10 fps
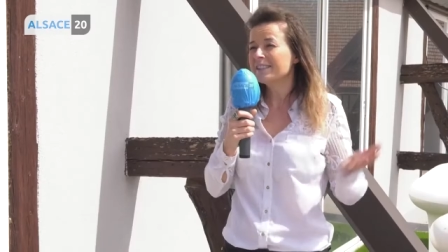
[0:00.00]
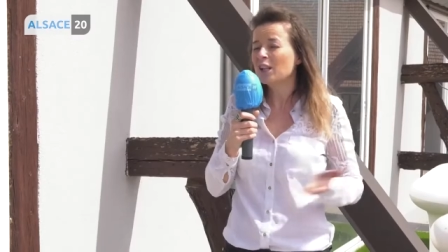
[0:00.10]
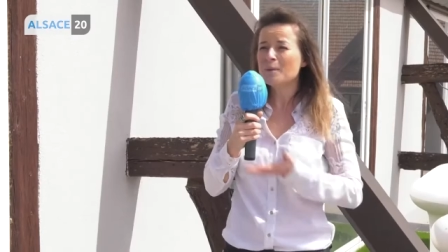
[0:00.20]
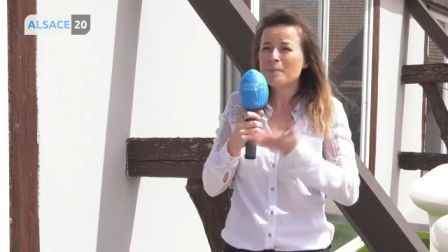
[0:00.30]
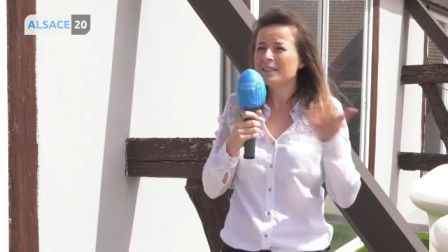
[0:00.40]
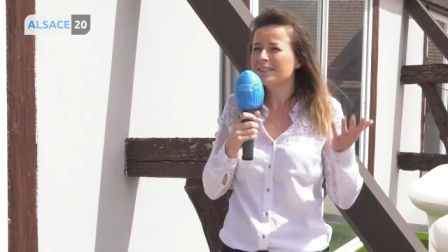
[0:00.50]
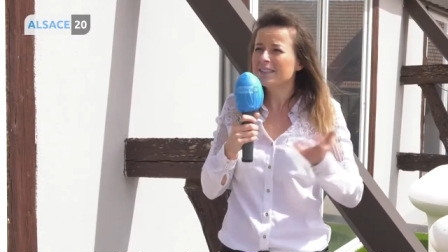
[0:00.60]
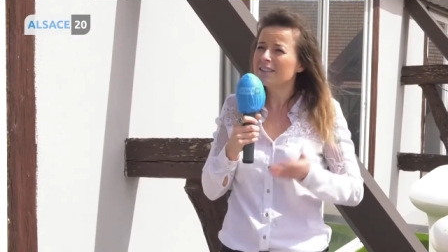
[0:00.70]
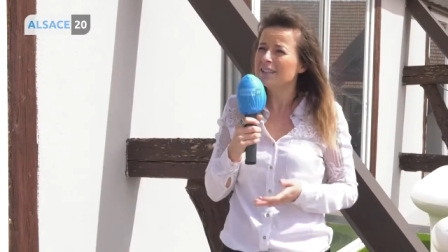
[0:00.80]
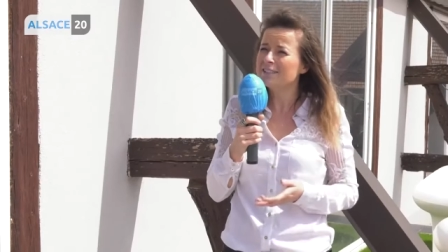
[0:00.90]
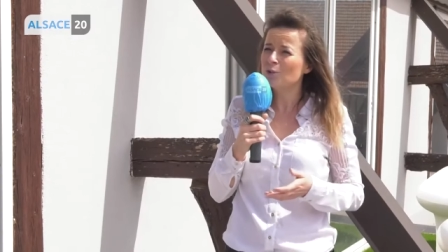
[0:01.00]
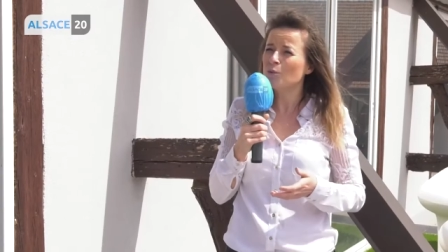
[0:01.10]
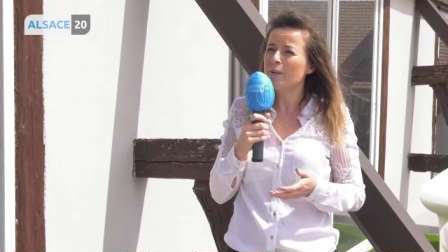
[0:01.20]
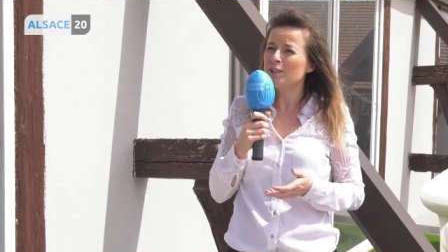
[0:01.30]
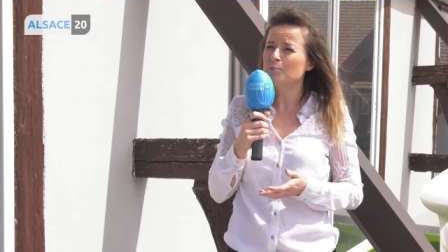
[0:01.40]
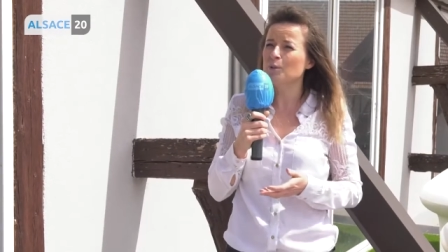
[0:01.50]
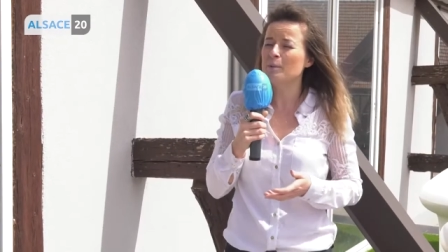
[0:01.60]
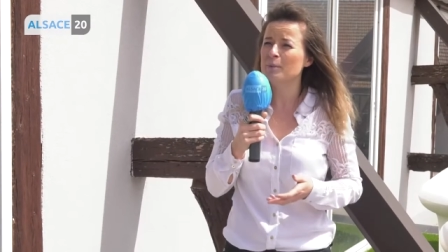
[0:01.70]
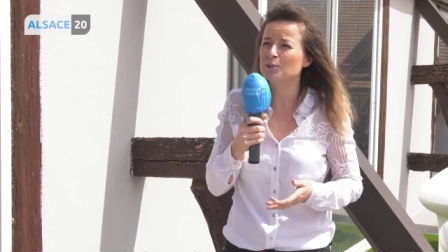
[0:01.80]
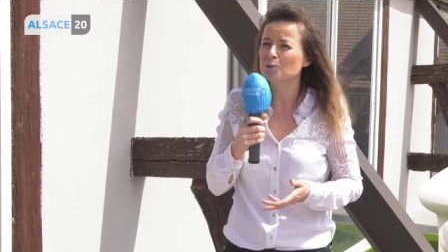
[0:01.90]
C'est quand même assez, assez complexe pour
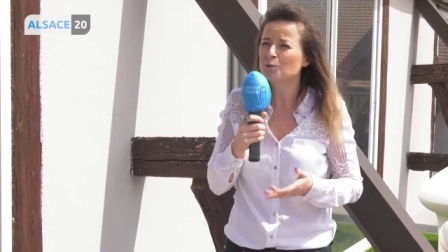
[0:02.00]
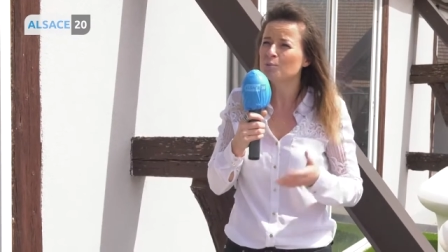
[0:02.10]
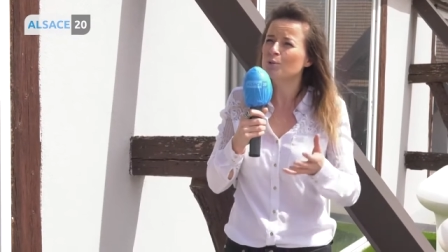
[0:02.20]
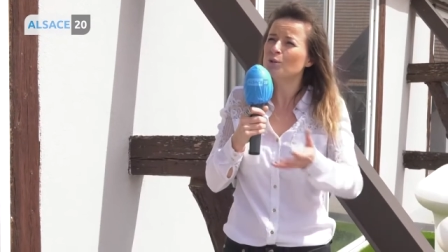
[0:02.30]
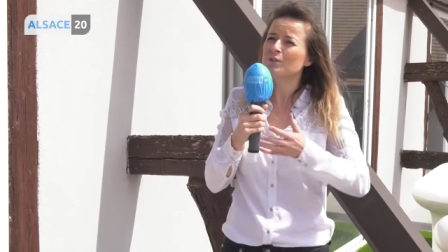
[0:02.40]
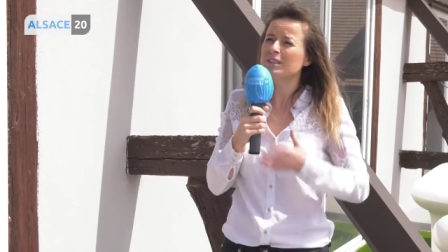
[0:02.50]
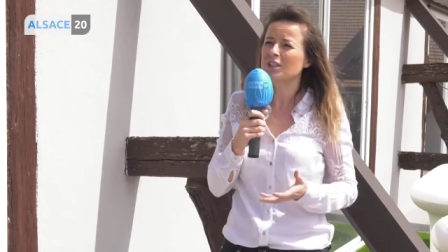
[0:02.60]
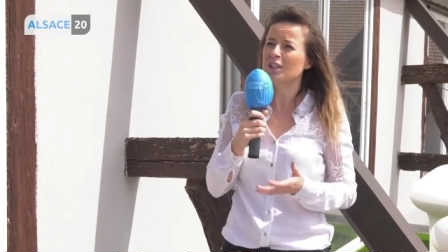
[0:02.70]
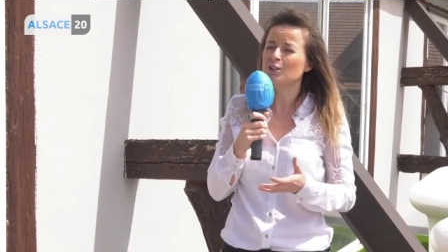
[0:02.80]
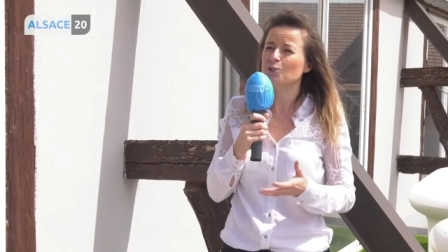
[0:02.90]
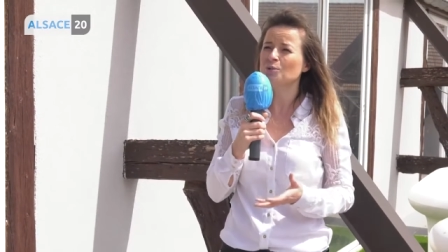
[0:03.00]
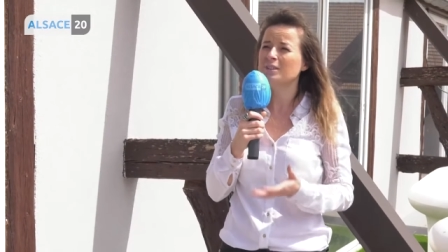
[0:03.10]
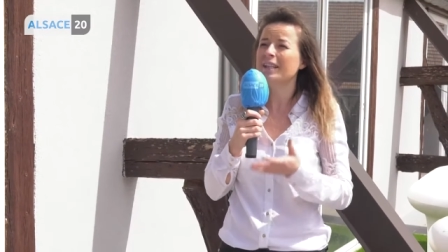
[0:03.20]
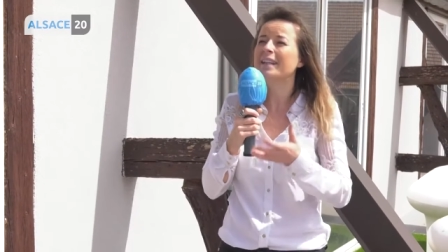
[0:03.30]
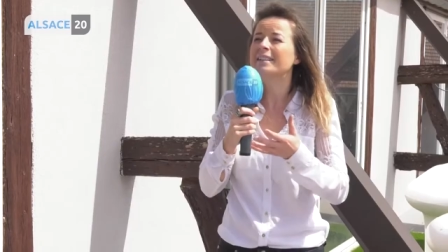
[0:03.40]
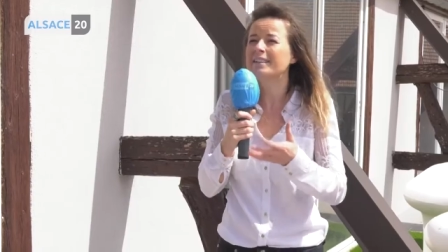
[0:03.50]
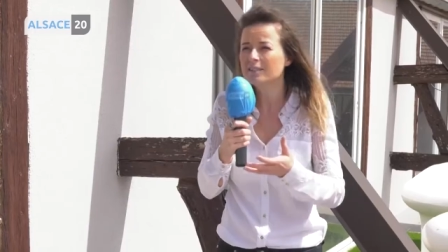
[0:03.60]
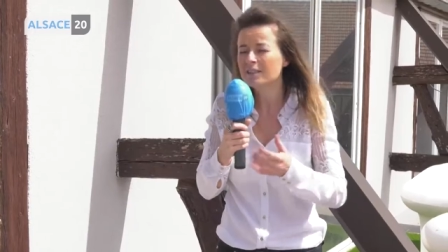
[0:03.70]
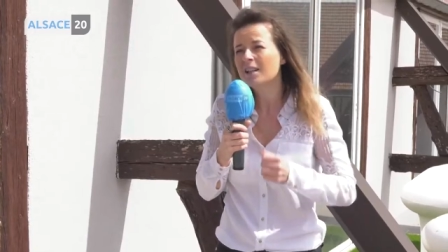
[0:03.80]
un patron. Donc pour le décharger de tout ça et l'aider,